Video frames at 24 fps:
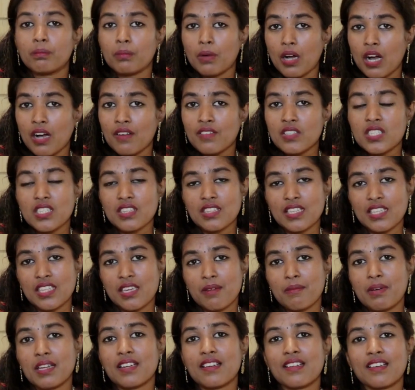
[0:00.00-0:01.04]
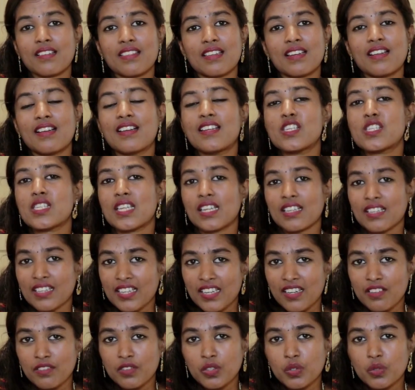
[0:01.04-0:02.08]
மாவுச்சத்து அதிகமாக இருக்கிறதுனால
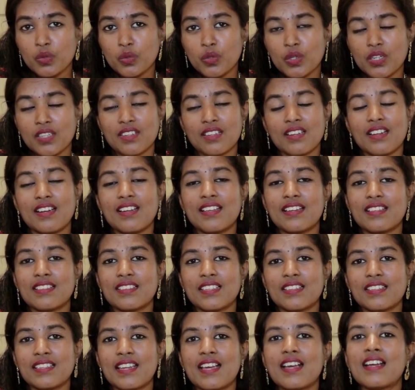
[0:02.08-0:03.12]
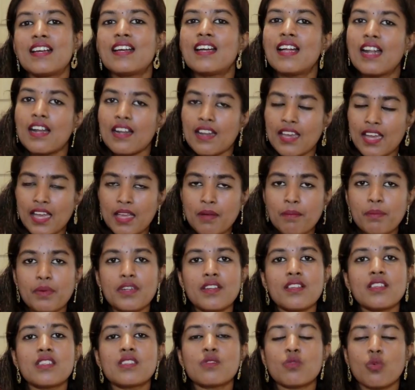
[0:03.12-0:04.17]
சர்க்கரை அளவு கூடுறதுனால ரத்தத்தில்
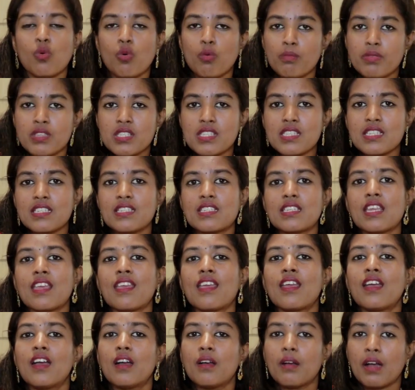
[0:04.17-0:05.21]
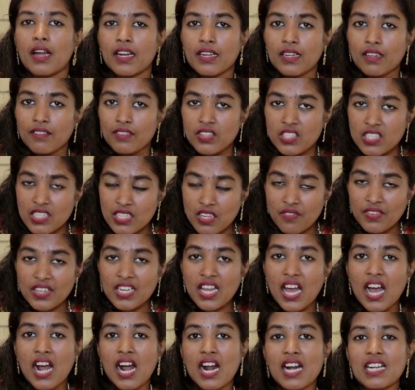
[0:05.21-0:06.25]
டயபெட்டிஸ் ஒபிசிட்டி அண்ட் வந்துட்டு
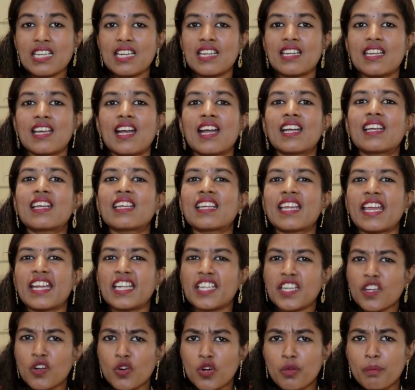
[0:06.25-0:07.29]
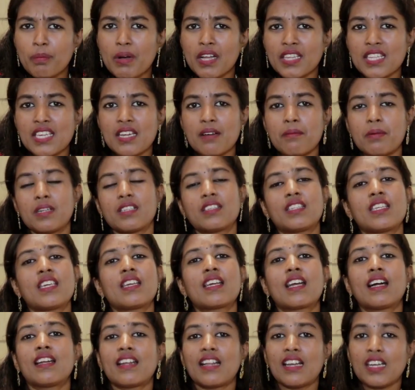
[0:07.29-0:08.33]
ஈவன் ஹார்ட் அட்டாக் கெட்ட கொழுப்பு அதிகப்படுத்தி
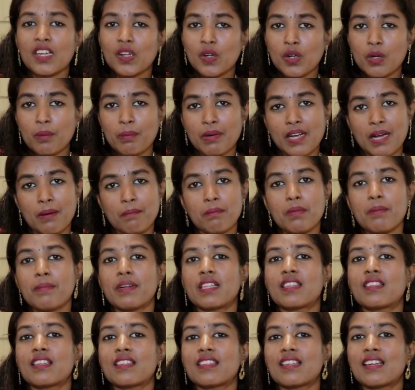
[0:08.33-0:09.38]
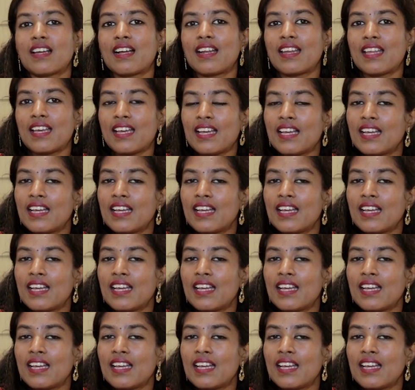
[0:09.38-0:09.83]
க நல்ல கொழுப்பை கம்மிப்படுத்துறதுனால